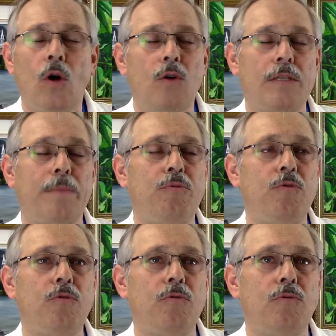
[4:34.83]
ça
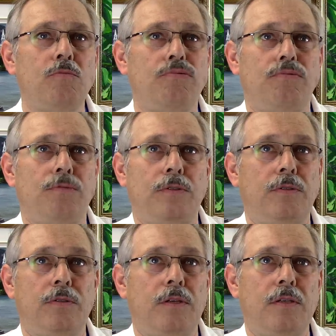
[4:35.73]
peut
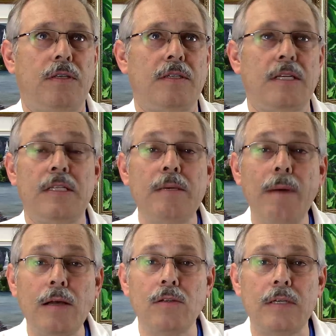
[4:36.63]
c'est
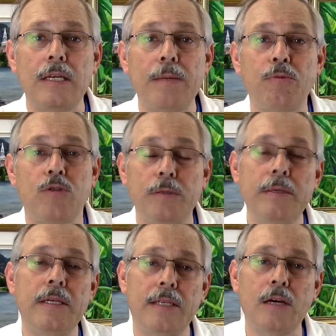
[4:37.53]
immense les,
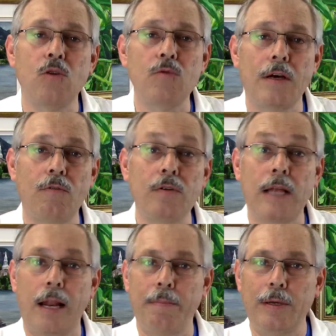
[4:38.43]
possibilités que nous avons
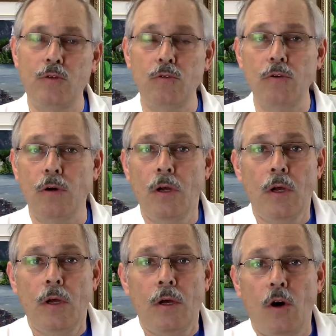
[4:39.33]
dans la peinture
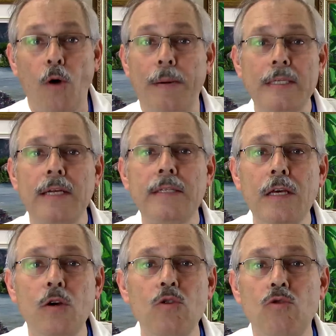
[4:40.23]

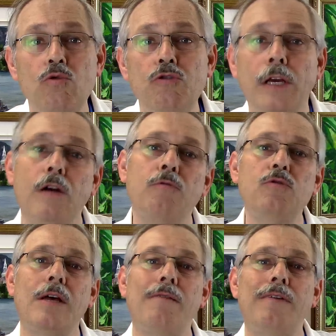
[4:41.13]
représenter un sujet que
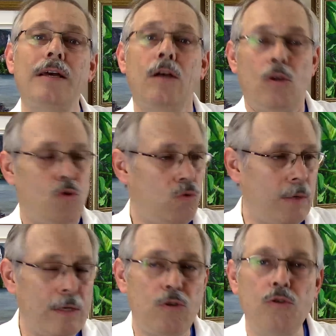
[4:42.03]
vous avez sous
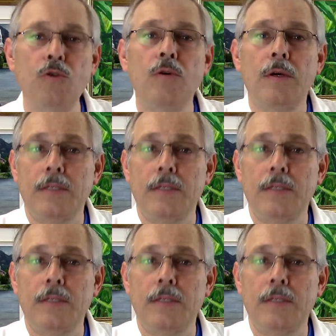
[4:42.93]
les yeux.